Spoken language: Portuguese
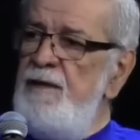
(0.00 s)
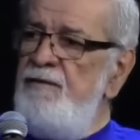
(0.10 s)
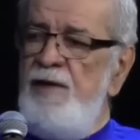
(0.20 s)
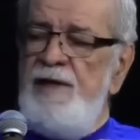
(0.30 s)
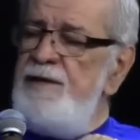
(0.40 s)

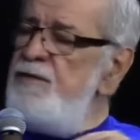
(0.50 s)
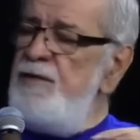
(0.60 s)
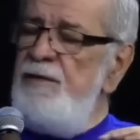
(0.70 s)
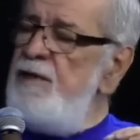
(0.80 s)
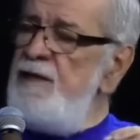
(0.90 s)
Fora
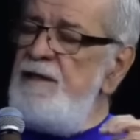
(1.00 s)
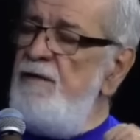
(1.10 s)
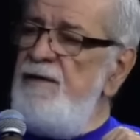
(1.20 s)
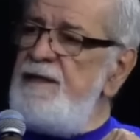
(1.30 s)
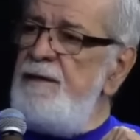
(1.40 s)
disso, não tem
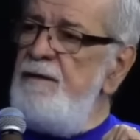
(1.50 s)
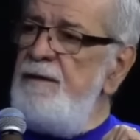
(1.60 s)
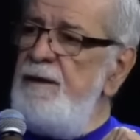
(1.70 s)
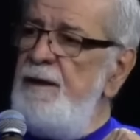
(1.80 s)
salvação.